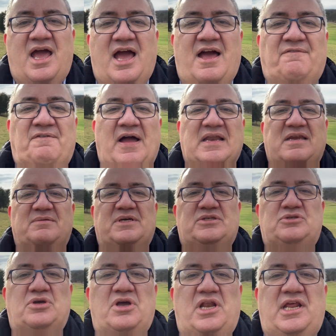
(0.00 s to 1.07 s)
Efendime
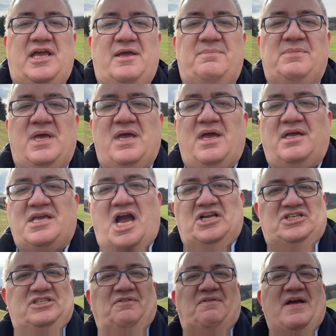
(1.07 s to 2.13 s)
söyleyeyim
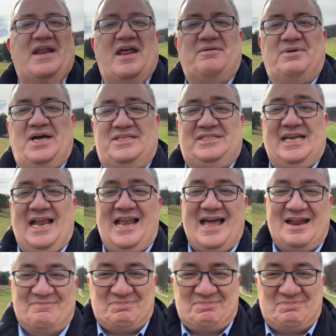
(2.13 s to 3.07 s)
yaşlı Fenerbahçeliler